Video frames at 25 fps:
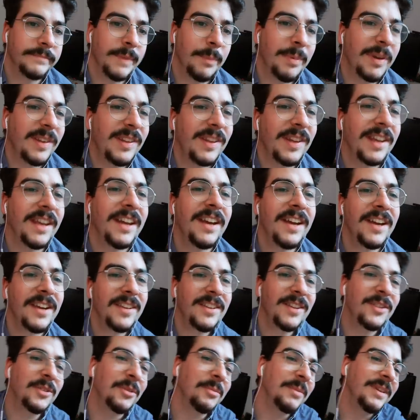Après,
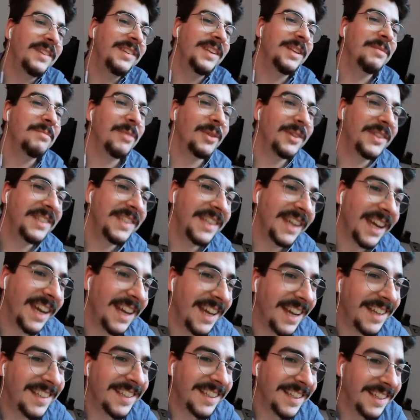c'est, son métier de mentir
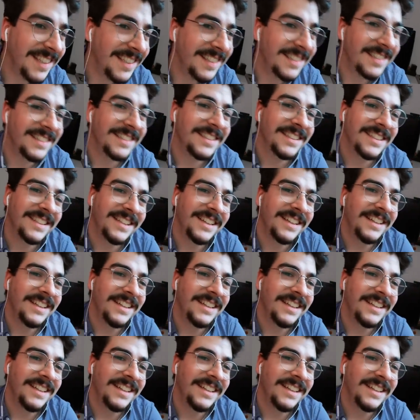et l'actrice.